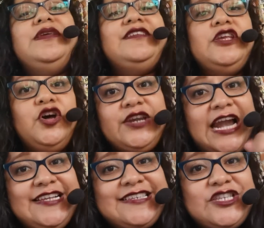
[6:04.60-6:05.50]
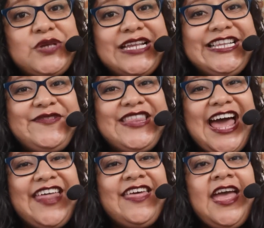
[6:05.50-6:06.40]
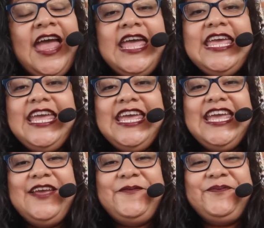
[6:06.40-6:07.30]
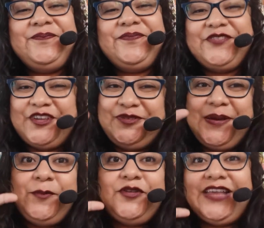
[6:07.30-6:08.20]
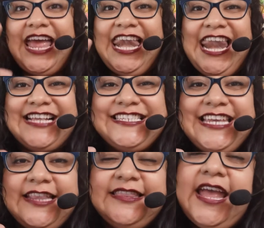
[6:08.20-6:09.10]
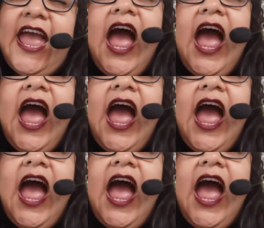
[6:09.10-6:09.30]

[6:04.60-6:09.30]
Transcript: mis niños, realicen su actividad y nos vemos en la siguiente.